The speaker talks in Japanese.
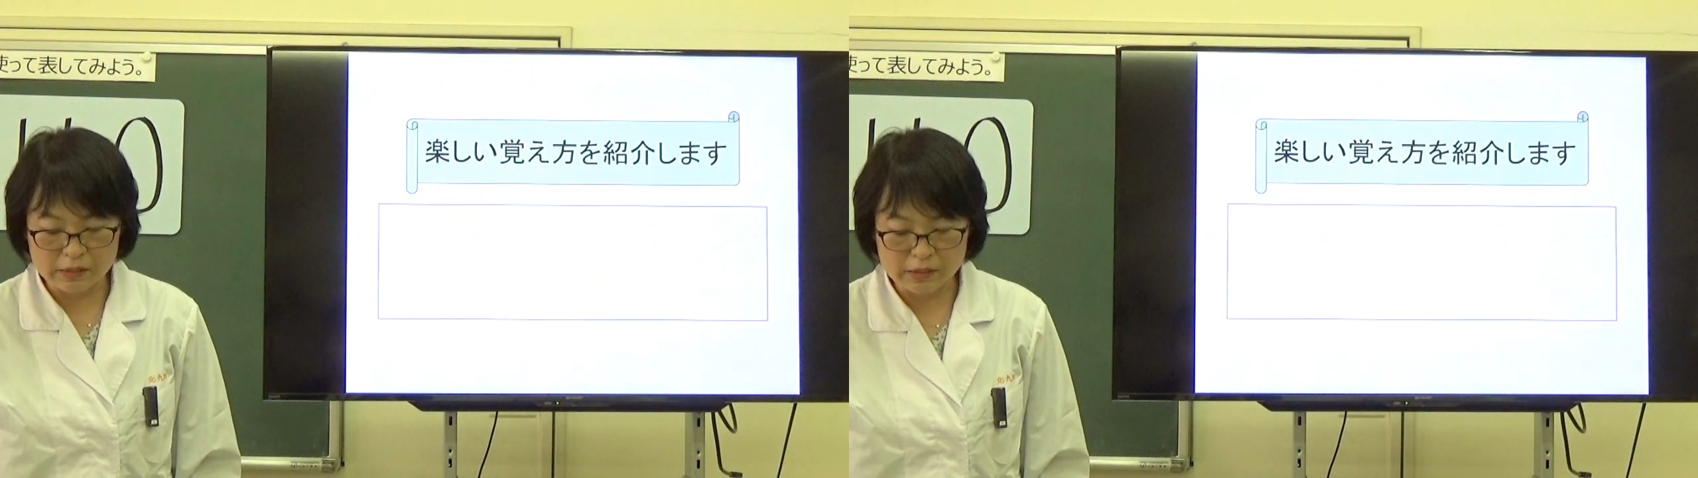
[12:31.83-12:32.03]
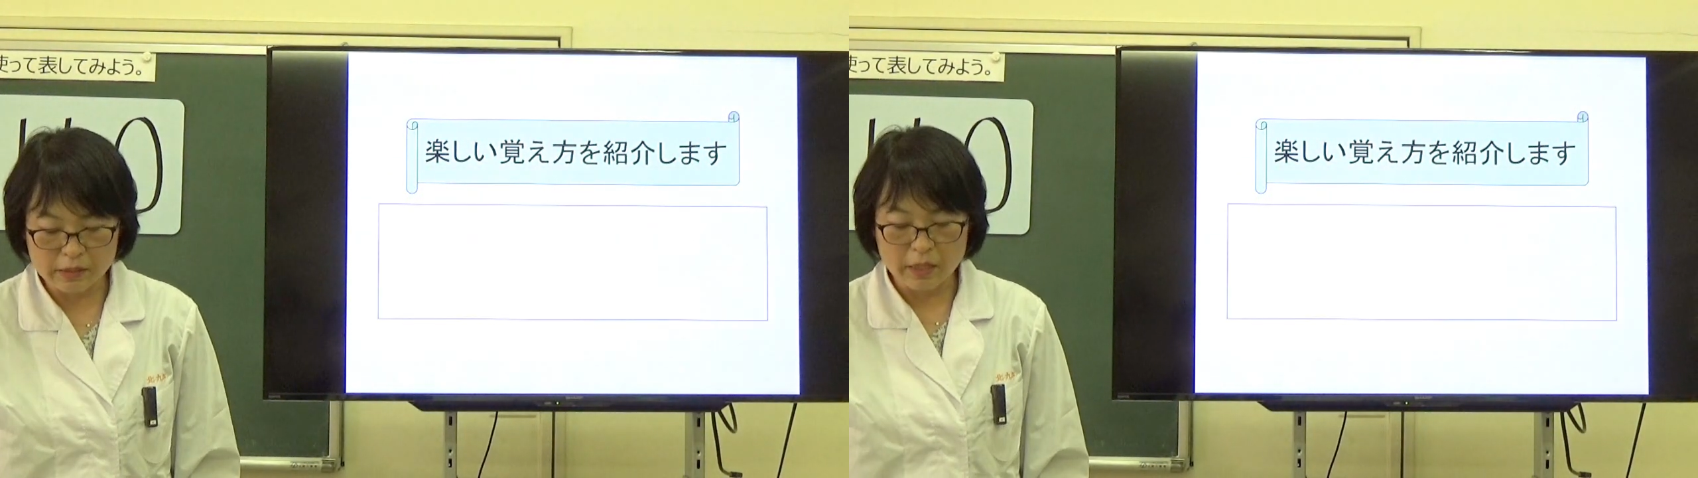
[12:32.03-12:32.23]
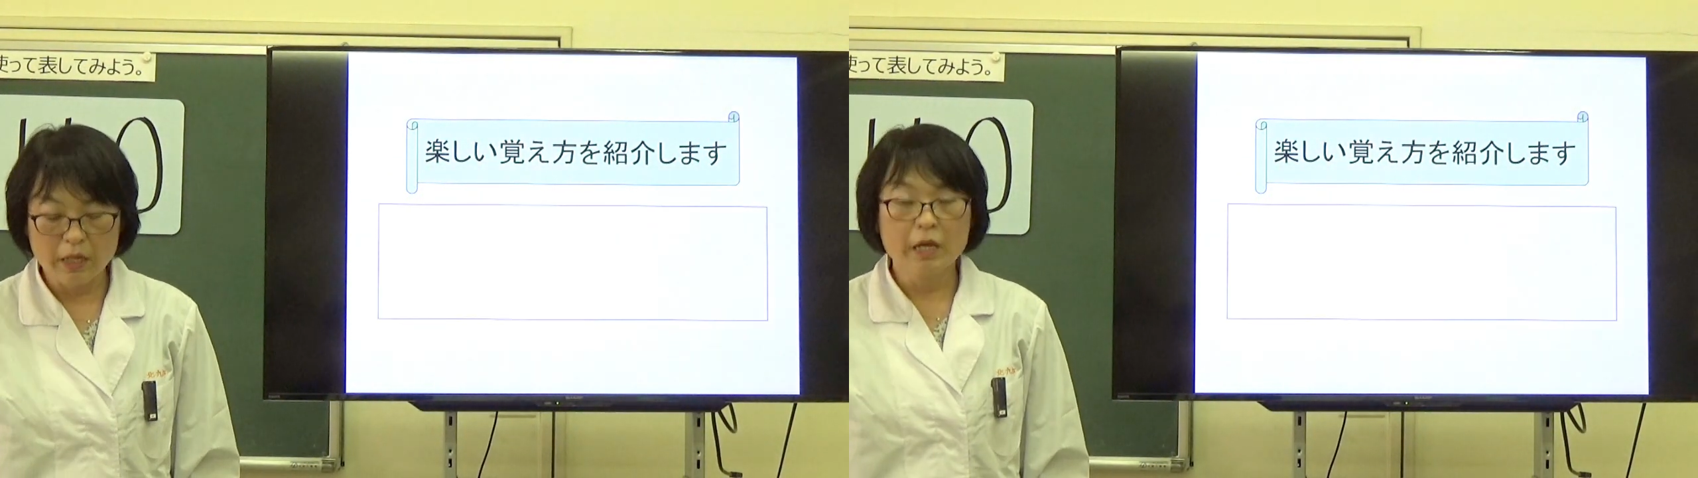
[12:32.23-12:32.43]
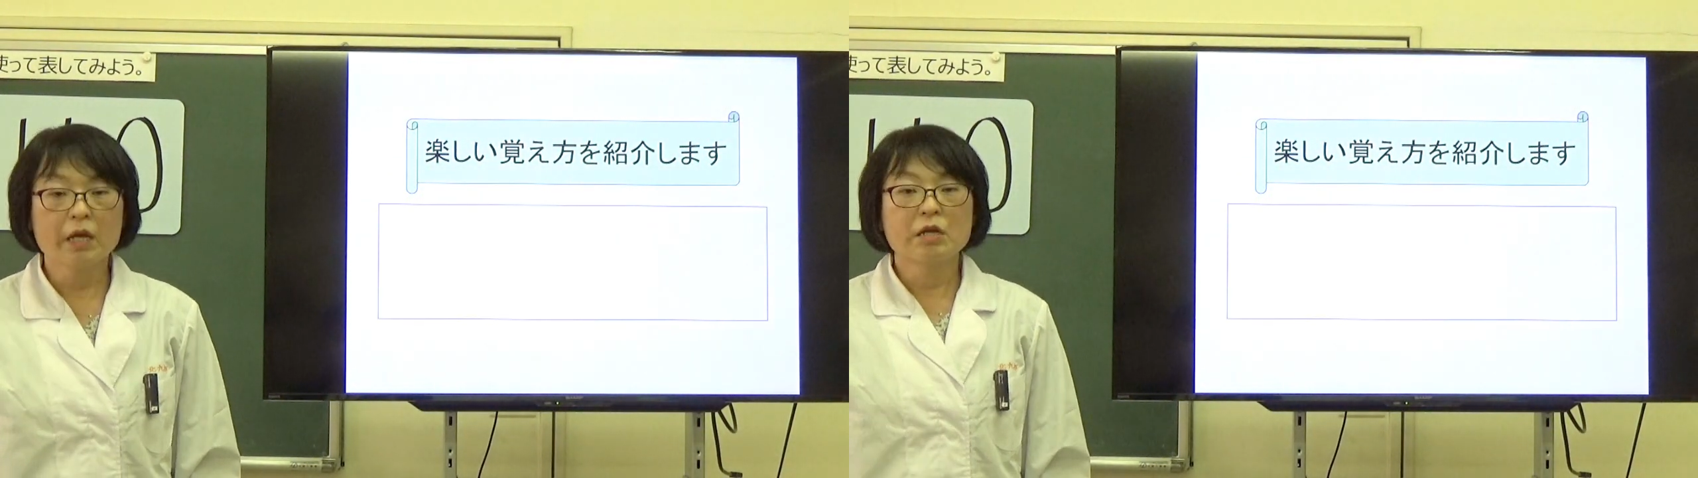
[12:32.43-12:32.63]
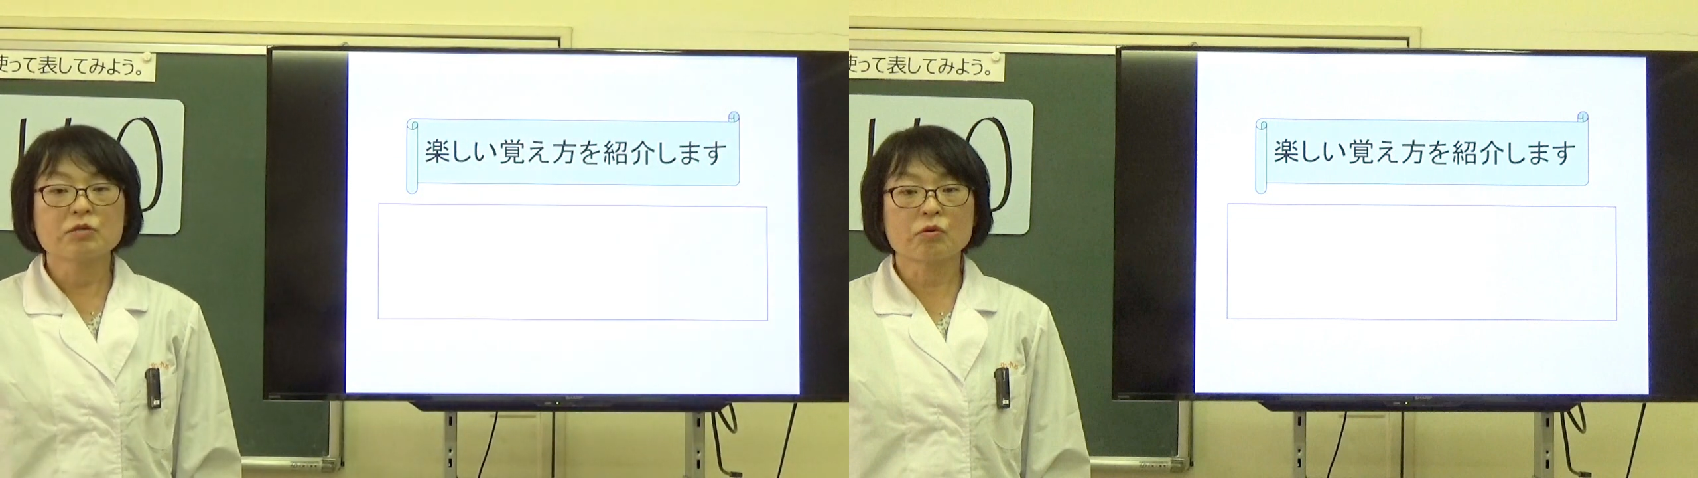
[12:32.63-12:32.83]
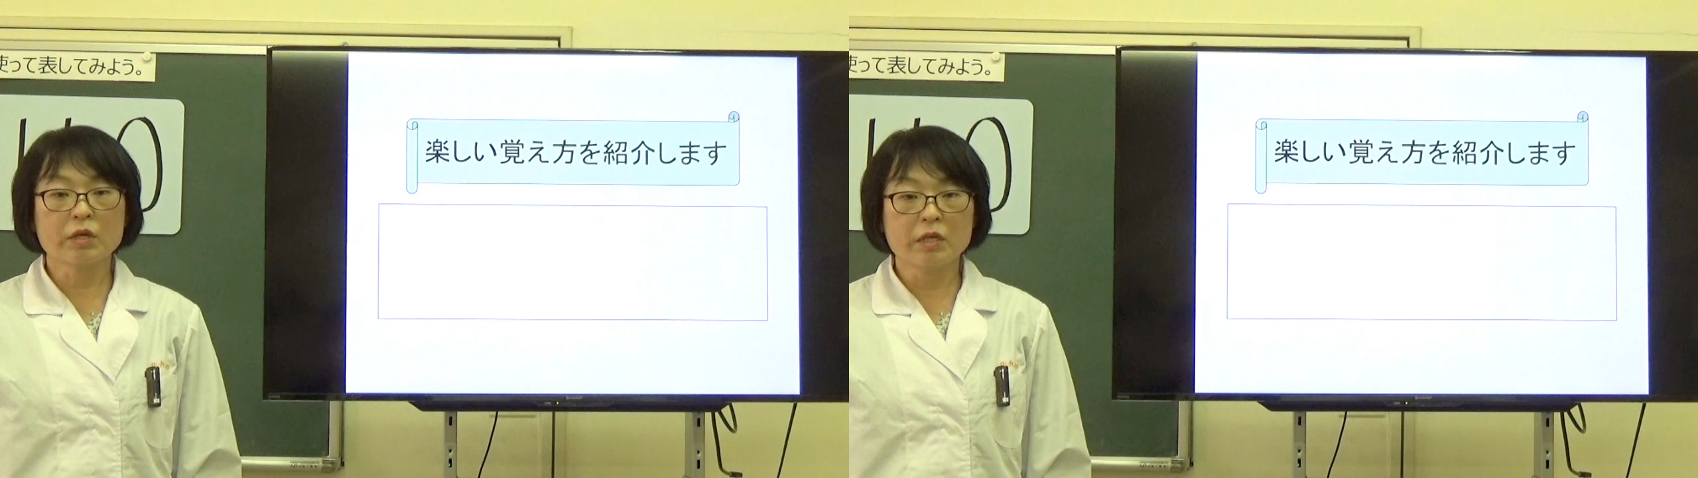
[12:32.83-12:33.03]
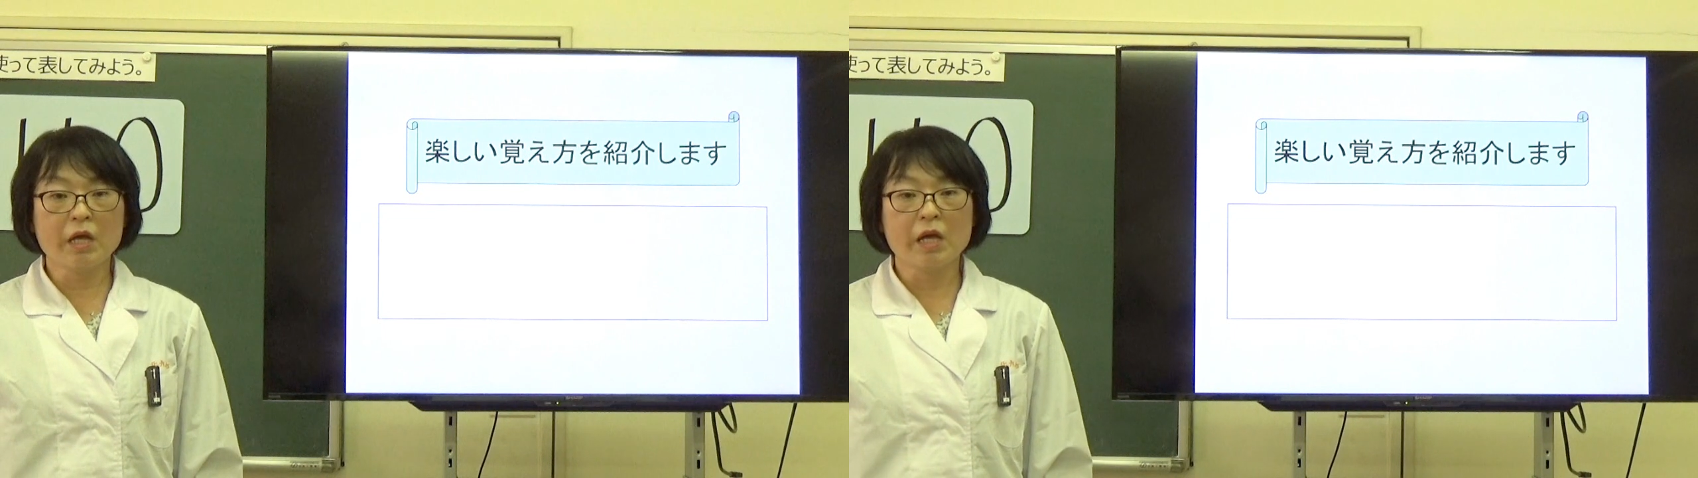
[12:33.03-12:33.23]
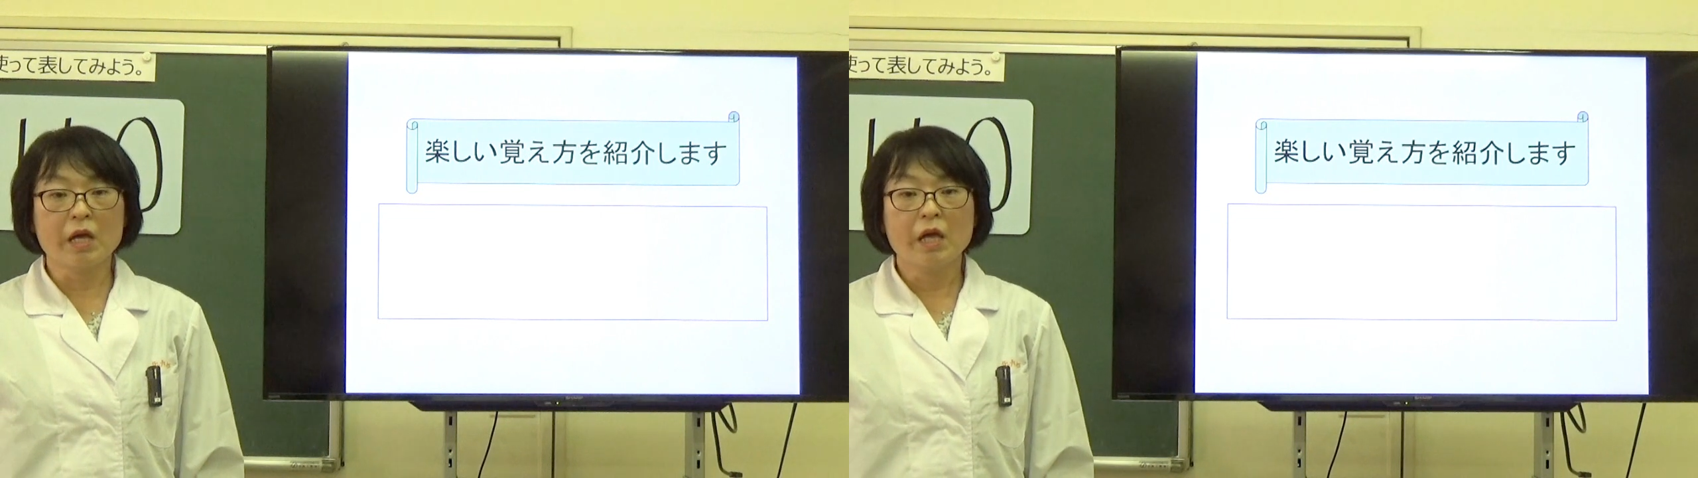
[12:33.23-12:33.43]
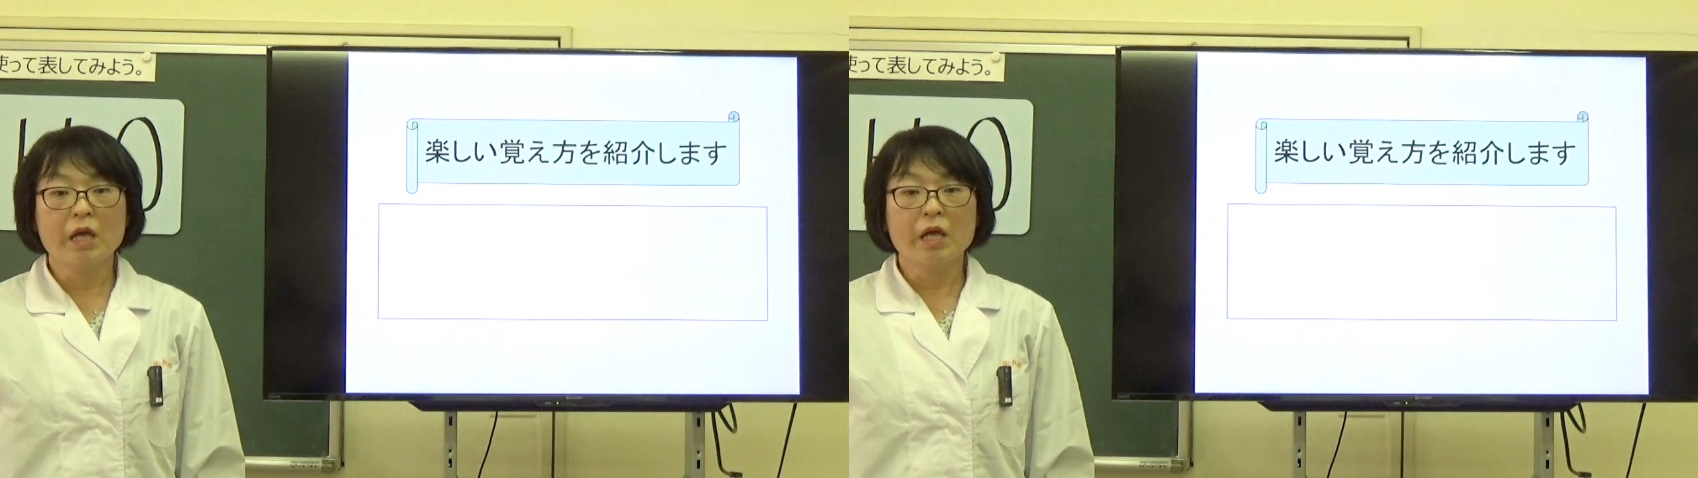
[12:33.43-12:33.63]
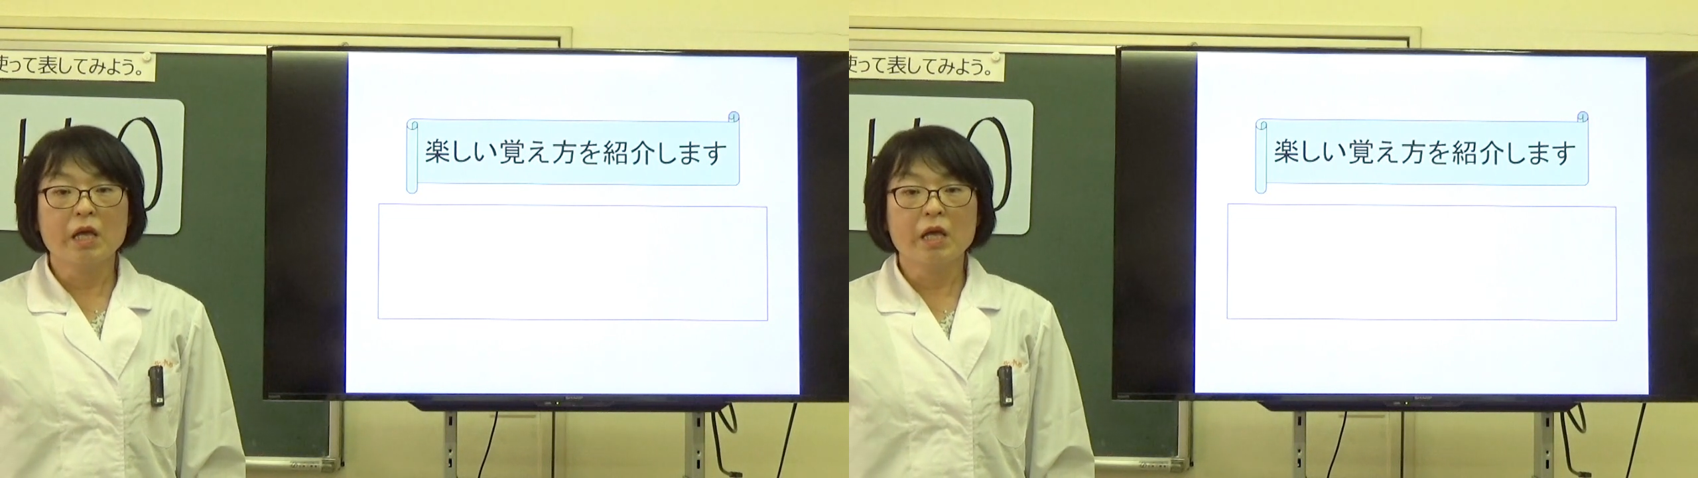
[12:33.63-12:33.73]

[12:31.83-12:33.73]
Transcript: すそれで